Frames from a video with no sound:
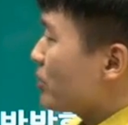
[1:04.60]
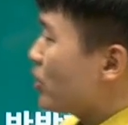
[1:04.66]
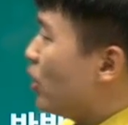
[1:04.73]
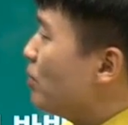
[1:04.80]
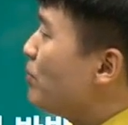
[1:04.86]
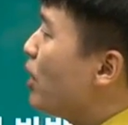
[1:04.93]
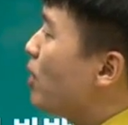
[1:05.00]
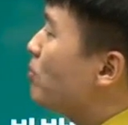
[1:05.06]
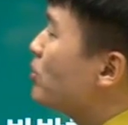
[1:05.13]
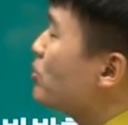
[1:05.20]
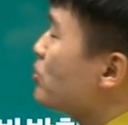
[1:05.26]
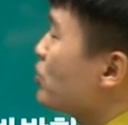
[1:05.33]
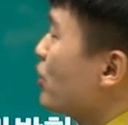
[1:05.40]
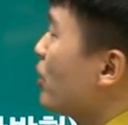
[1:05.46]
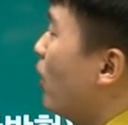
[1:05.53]

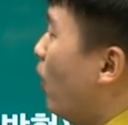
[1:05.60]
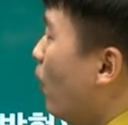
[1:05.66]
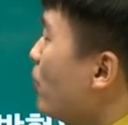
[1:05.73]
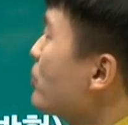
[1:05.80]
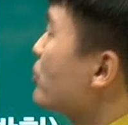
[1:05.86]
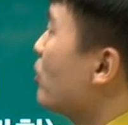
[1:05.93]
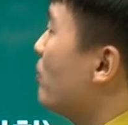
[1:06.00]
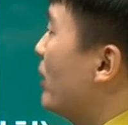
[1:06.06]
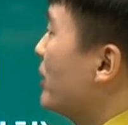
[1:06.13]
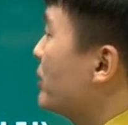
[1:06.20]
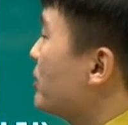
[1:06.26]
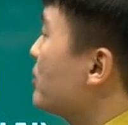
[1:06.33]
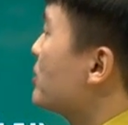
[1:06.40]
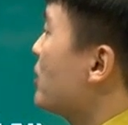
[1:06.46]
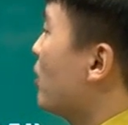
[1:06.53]
설명문은 저희가 어디서 많이
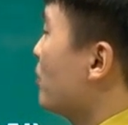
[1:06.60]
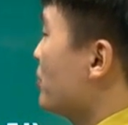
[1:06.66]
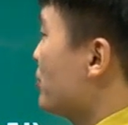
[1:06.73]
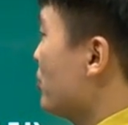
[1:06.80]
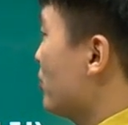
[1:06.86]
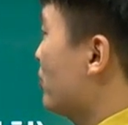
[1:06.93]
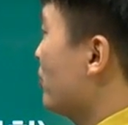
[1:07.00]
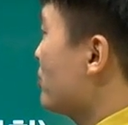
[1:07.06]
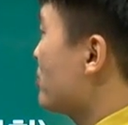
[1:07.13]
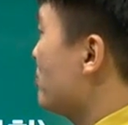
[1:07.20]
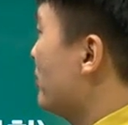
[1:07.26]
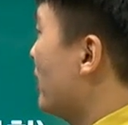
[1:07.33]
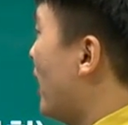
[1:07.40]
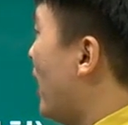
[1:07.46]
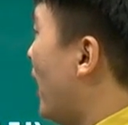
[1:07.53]
등장하고 있죠?
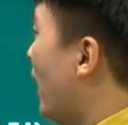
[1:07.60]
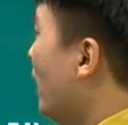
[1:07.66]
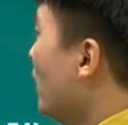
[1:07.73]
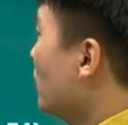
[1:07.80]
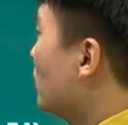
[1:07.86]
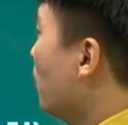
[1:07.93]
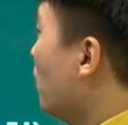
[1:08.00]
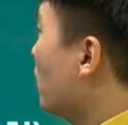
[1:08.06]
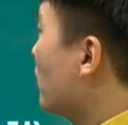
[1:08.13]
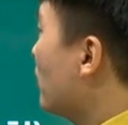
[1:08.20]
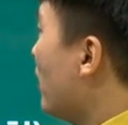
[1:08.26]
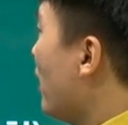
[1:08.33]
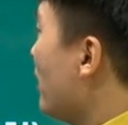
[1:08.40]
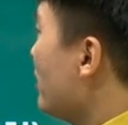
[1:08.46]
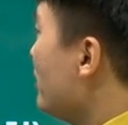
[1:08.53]
그렇습니다.
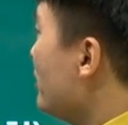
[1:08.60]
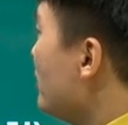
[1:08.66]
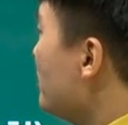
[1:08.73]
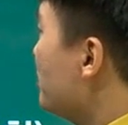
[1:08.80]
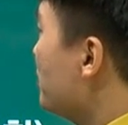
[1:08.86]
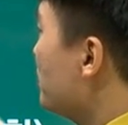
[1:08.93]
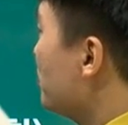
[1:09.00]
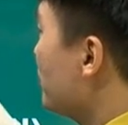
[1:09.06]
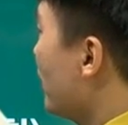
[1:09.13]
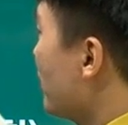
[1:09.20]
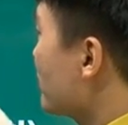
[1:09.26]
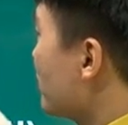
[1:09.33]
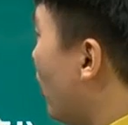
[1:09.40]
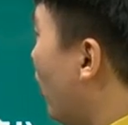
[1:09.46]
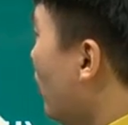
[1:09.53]
독해 이
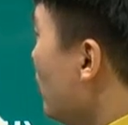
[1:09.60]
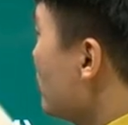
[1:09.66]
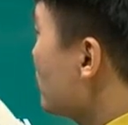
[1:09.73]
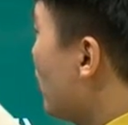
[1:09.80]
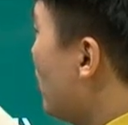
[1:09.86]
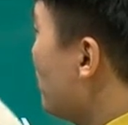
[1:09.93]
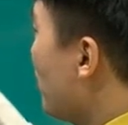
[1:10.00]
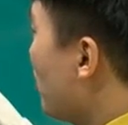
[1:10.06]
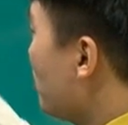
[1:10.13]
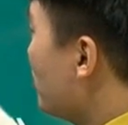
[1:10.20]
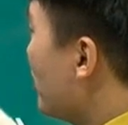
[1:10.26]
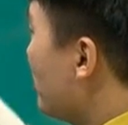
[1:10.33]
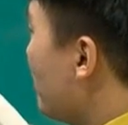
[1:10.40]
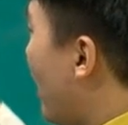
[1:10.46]
부분에서 설명문이